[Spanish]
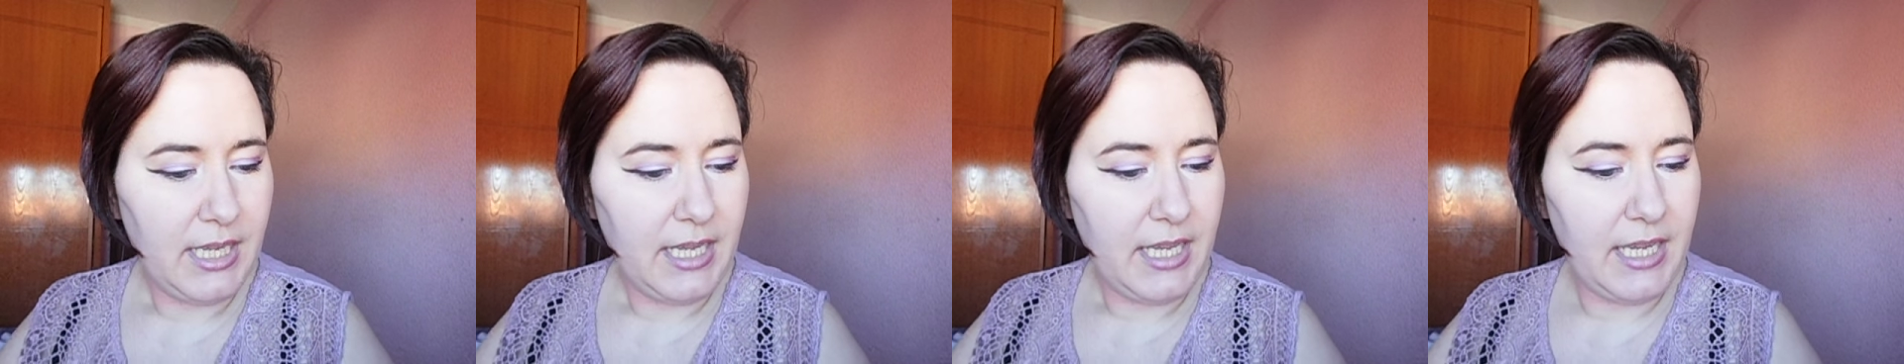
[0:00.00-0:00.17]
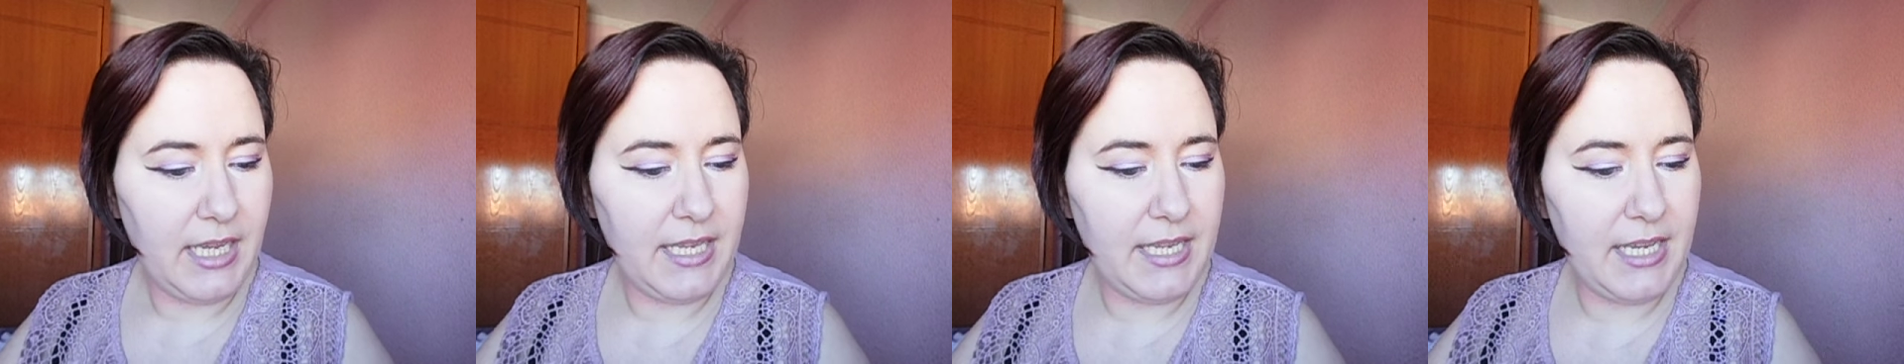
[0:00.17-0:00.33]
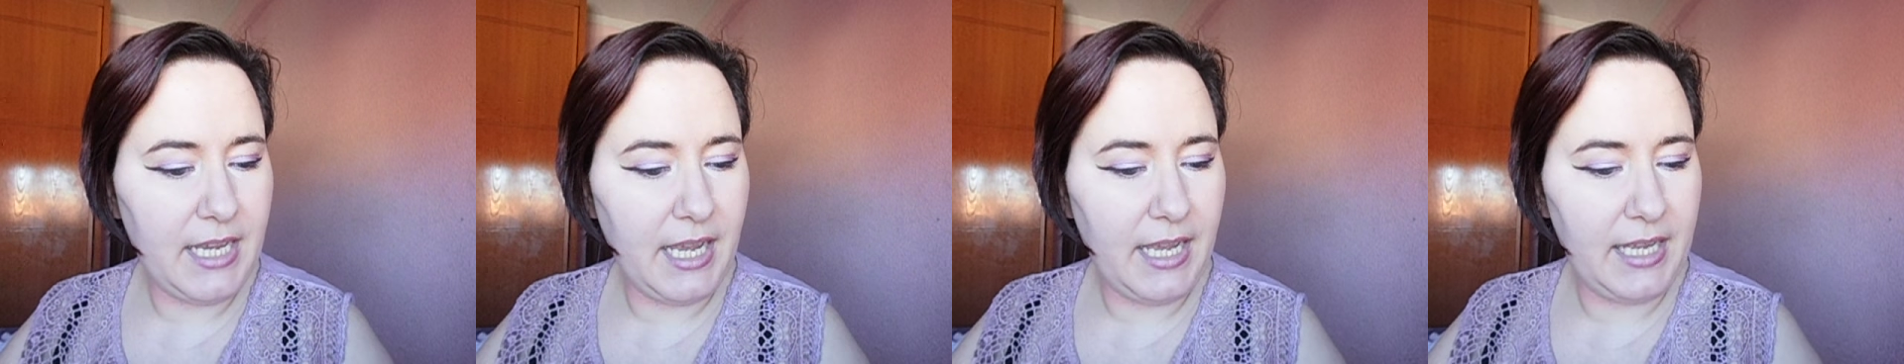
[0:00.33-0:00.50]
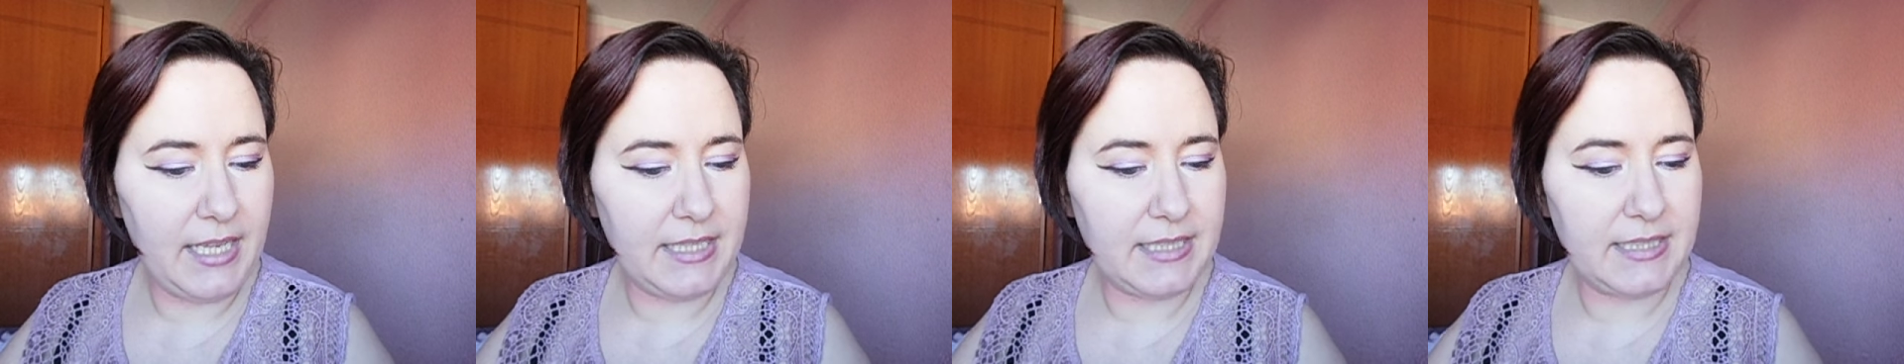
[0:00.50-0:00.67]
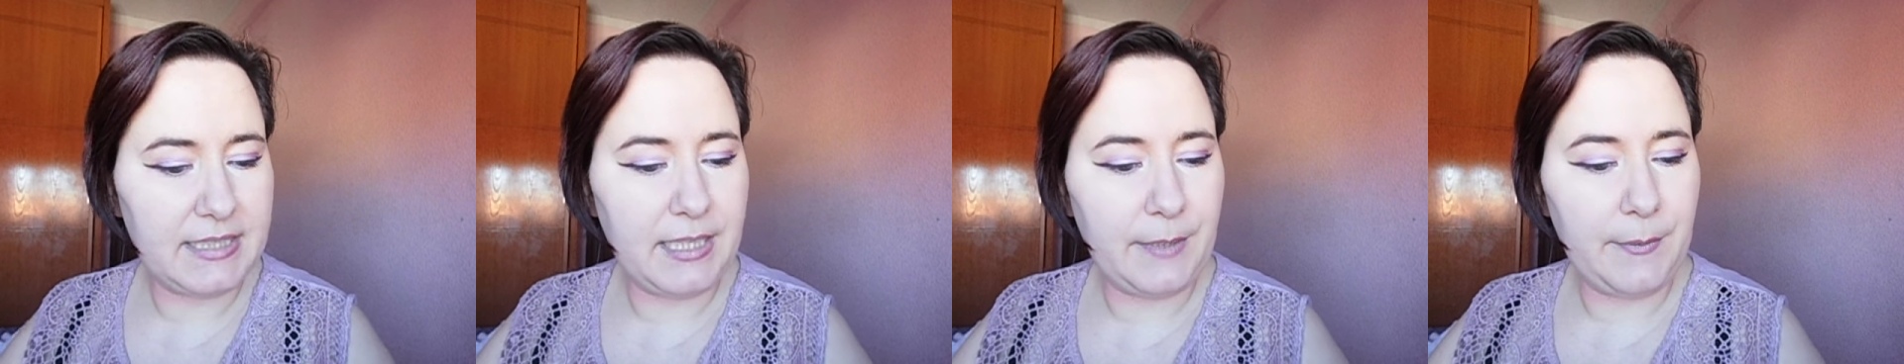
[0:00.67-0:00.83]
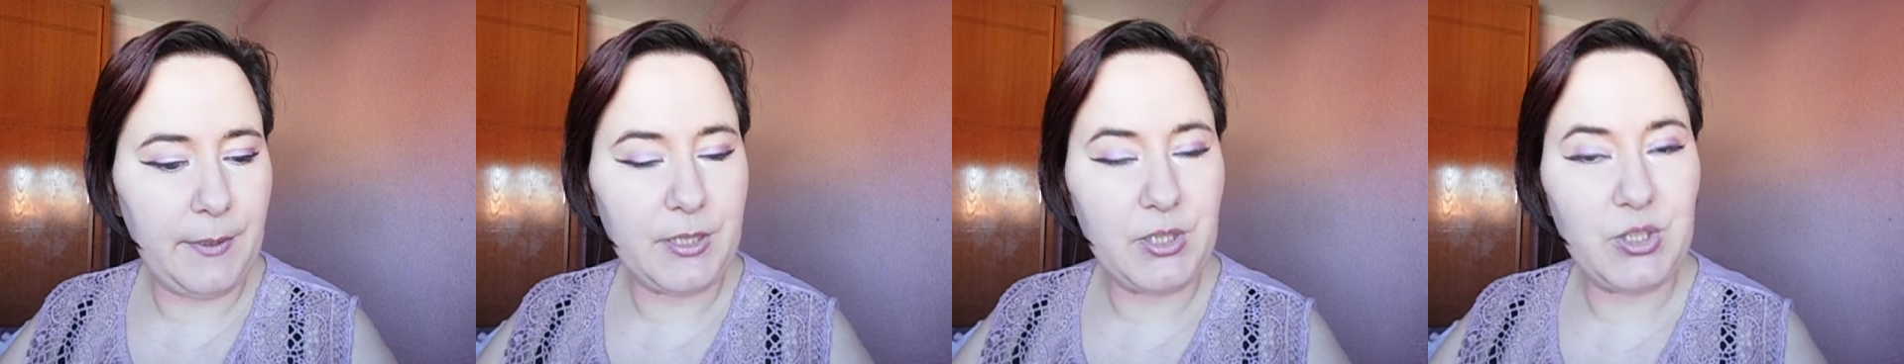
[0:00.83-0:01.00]
ella
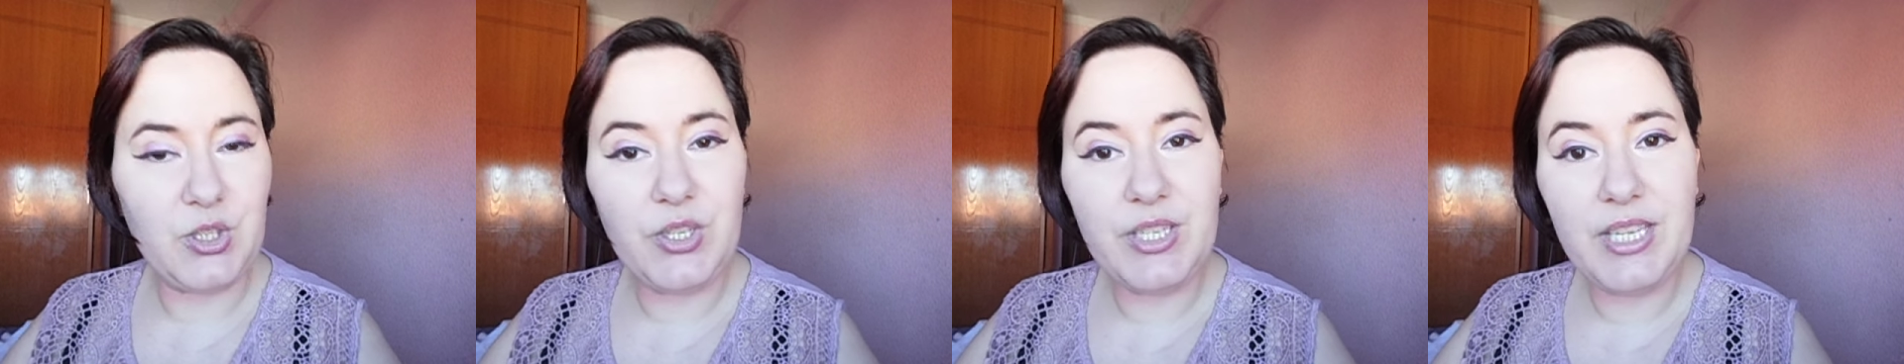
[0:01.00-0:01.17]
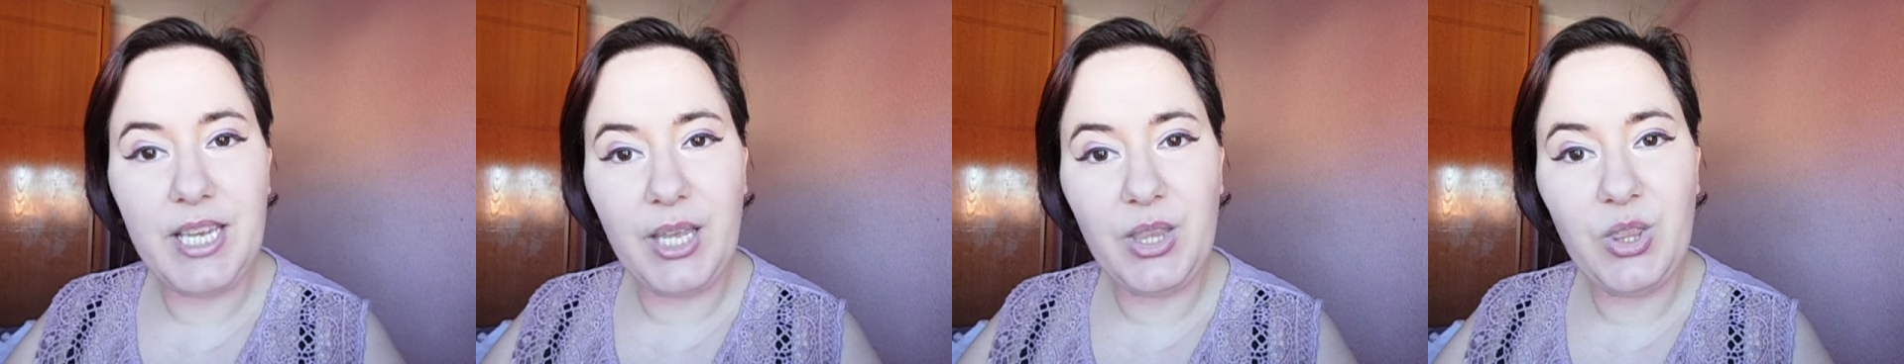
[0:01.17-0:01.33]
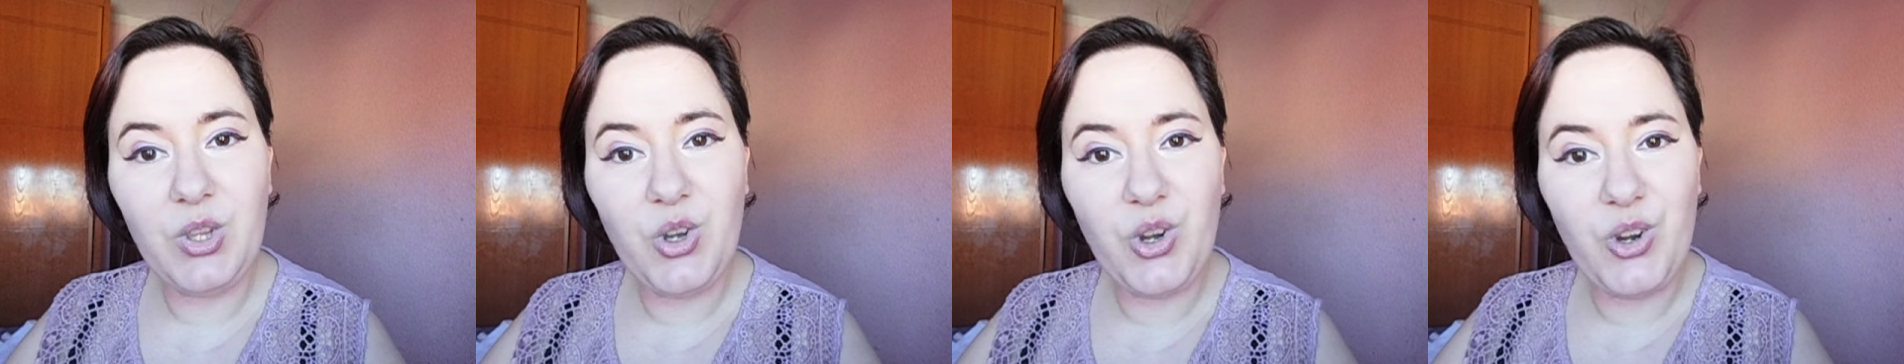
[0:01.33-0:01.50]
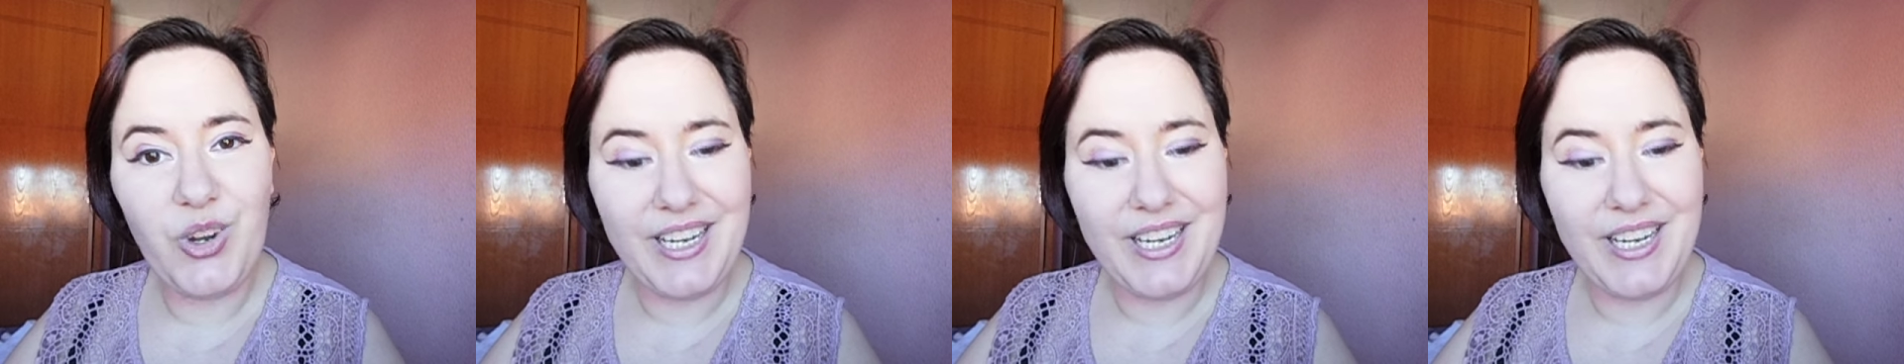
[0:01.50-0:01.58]
estaba soñando